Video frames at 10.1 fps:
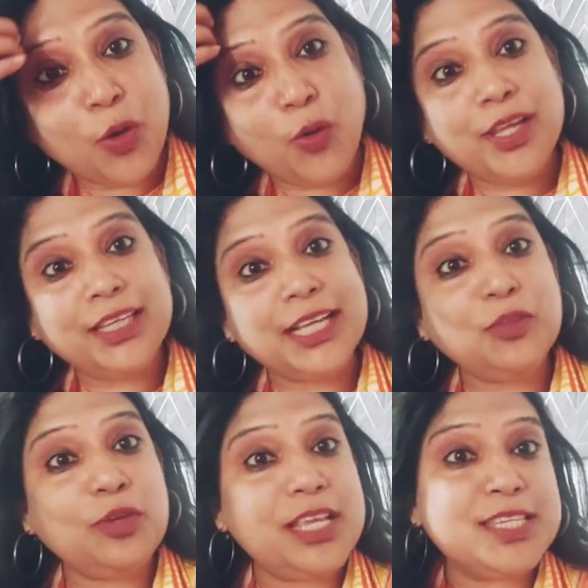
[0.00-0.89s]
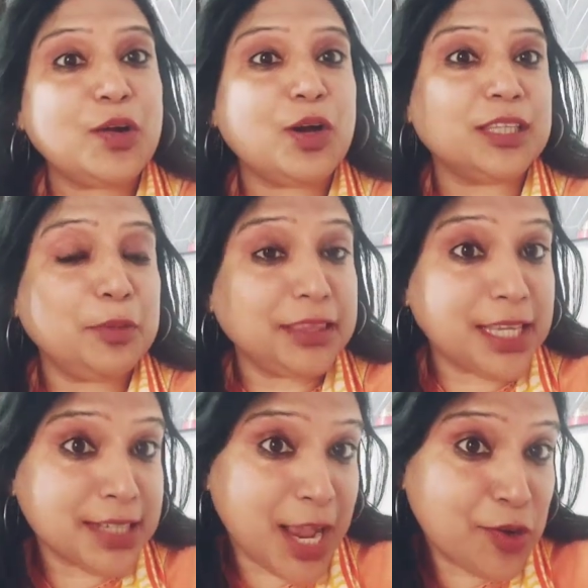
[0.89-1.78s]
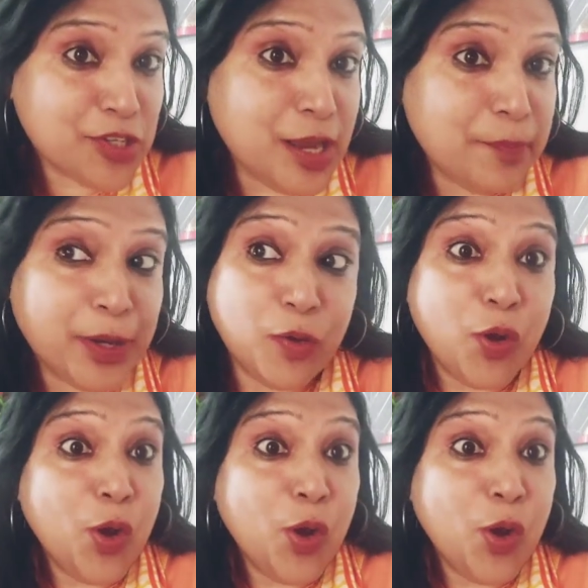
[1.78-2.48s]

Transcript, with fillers: অনেকে কিন্তু নিজে কথা বলতে সাহস না পেলো